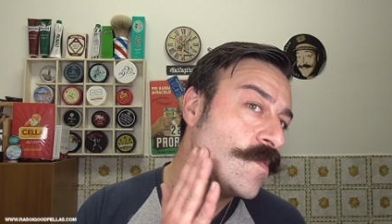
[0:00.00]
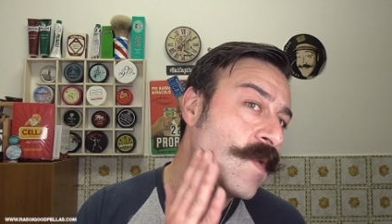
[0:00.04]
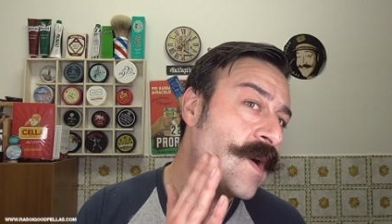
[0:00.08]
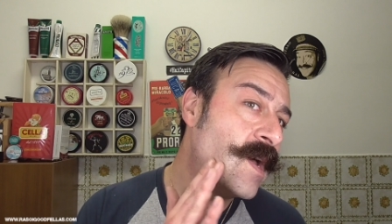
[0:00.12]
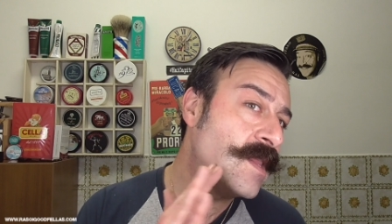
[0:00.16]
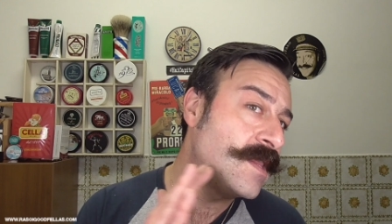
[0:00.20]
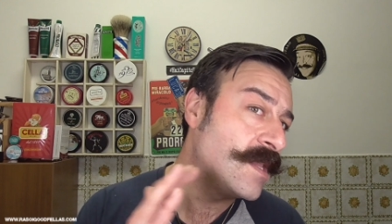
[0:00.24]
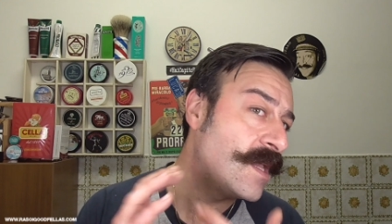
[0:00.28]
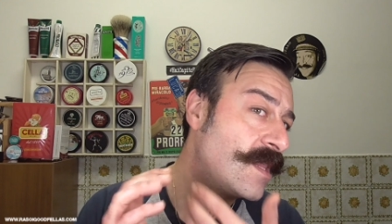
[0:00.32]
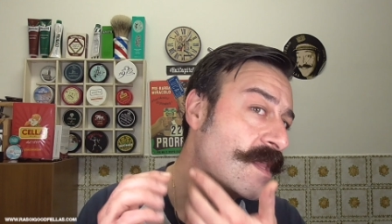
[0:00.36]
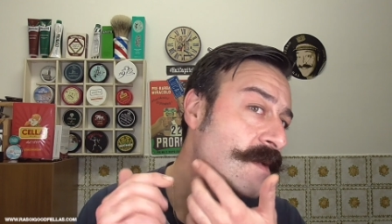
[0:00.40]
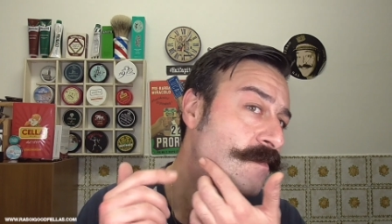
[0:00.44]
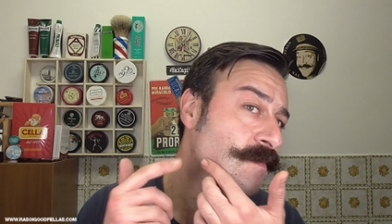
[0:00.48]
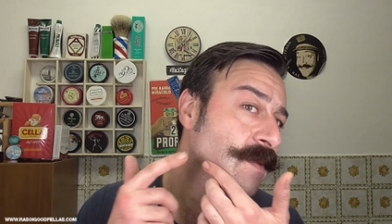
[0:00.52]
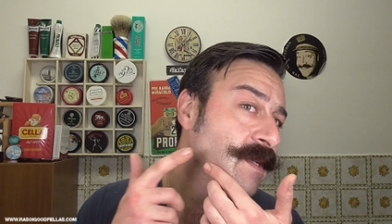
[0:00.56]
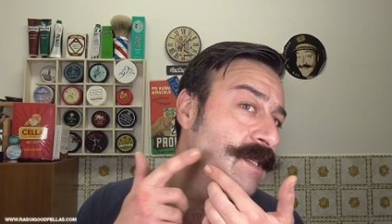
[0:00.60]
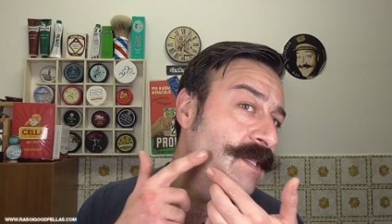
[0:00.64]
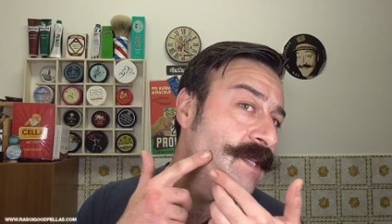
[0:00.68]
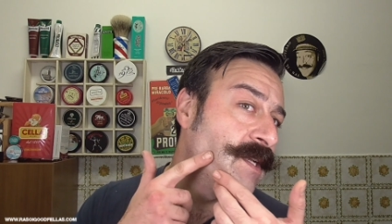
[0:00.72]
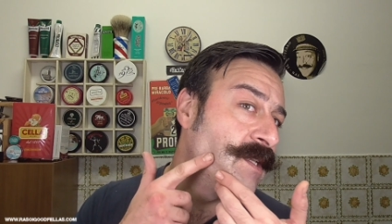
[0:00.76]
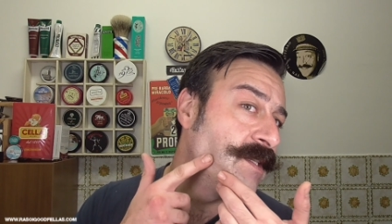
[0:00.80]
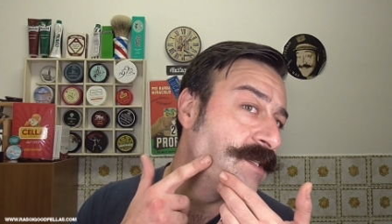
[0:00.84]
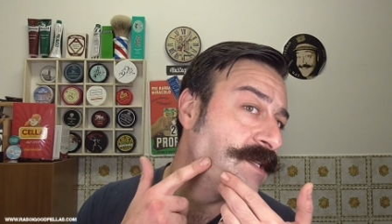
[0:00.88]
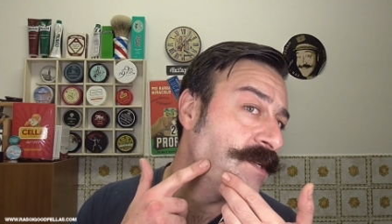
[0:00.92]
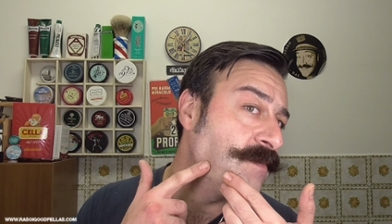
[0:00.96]
Qua è andata
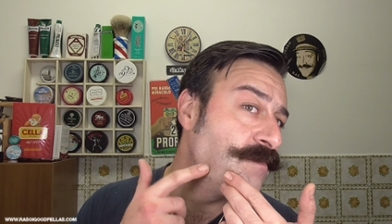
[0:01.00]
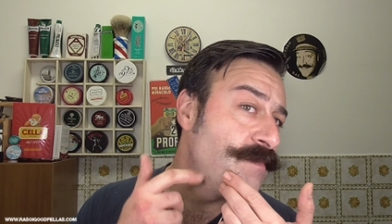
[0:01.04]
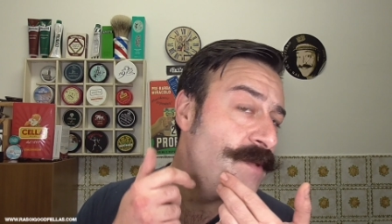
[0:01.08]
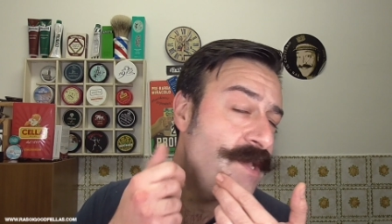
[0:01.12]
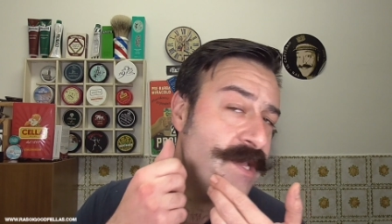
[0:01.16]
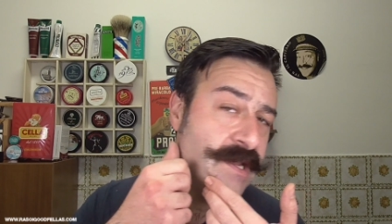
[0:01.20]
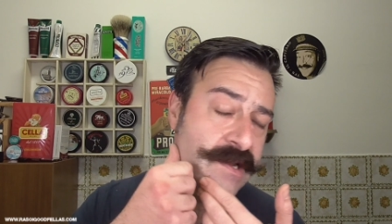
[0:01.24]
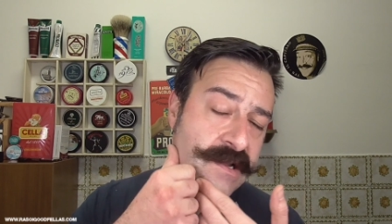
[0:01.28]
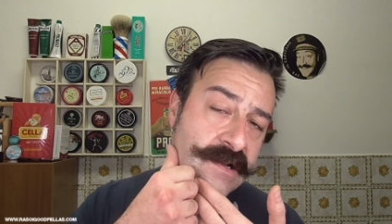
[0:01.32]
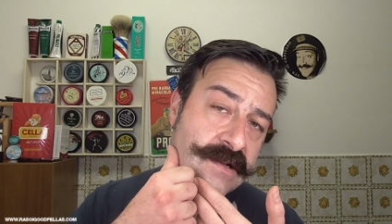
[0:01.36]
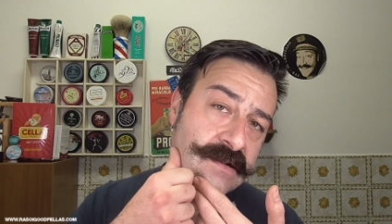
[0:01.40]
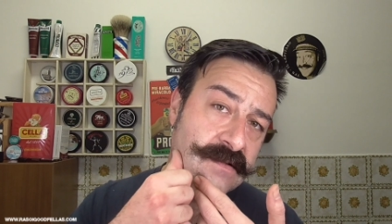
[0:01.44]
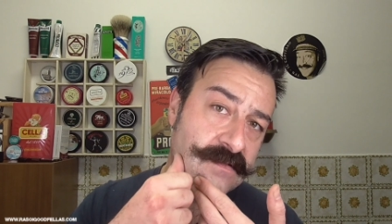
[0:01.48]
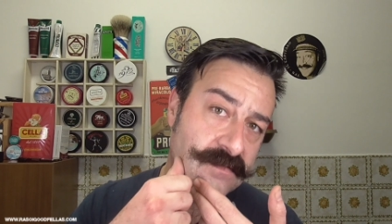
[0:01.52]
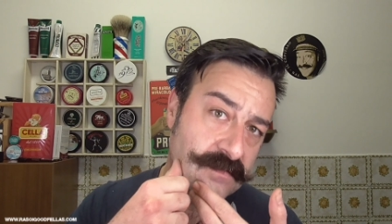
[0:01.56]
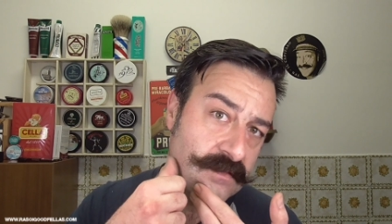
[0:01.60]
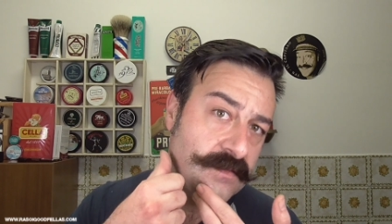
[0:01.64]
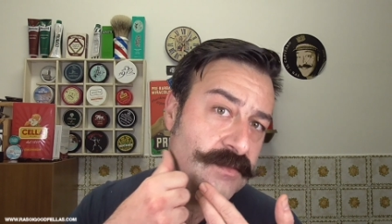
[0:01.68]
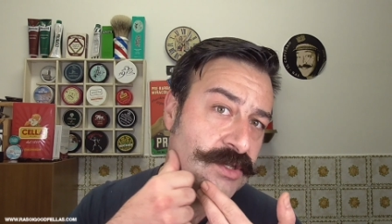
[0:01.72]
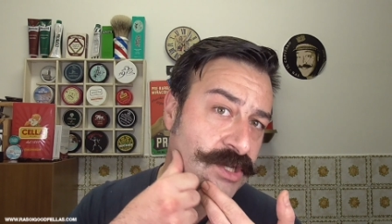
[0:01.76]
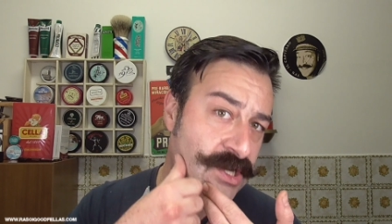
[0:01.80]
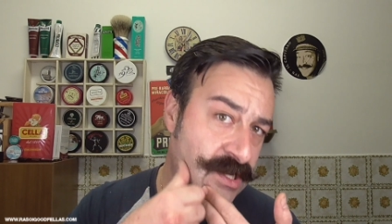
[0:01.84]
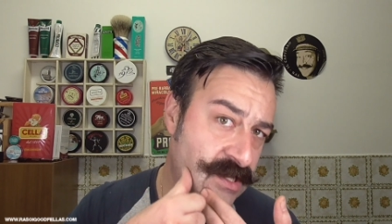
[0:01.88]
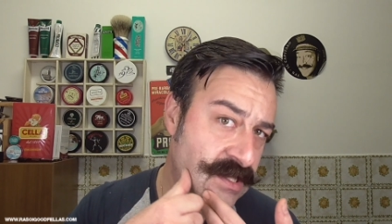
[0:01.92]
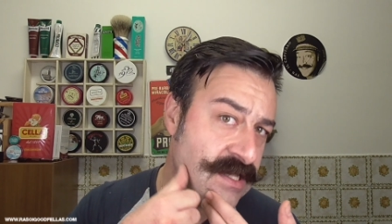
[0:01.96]
abbastanza bene,
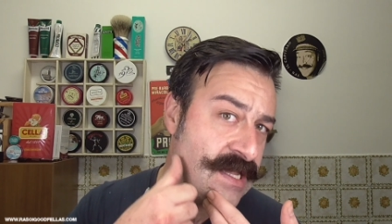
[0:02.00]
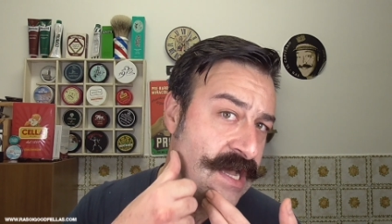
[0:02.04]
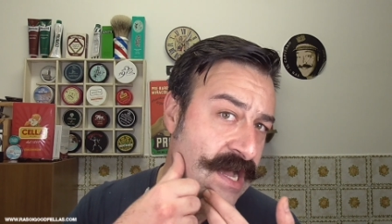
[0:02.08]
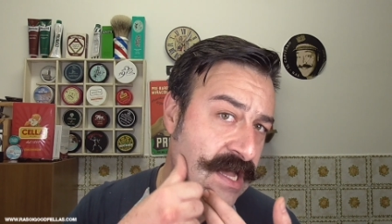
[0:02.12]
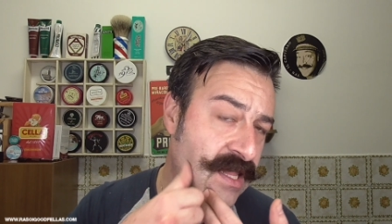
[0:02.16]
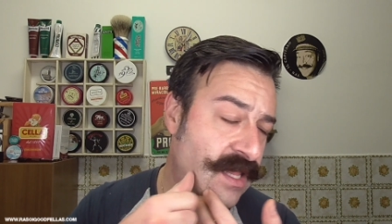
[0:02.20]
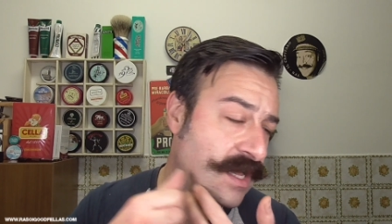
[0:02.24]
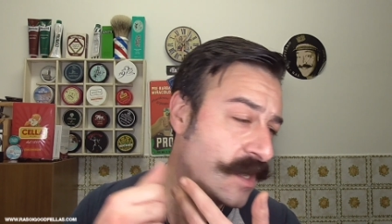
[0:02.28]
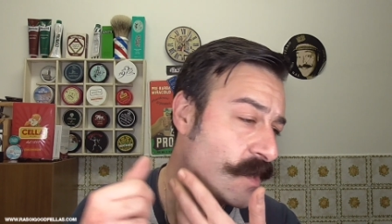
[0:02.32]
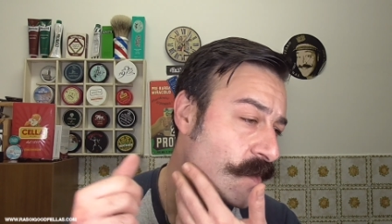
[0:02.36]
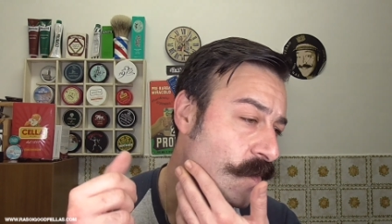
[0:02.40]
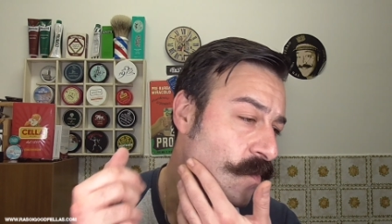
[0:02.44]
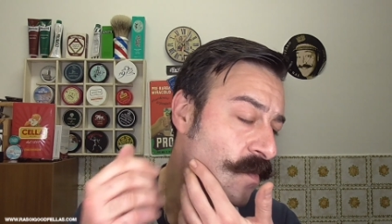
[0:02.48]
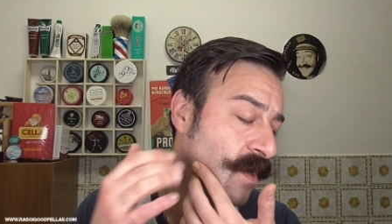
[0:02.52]
ci è andata,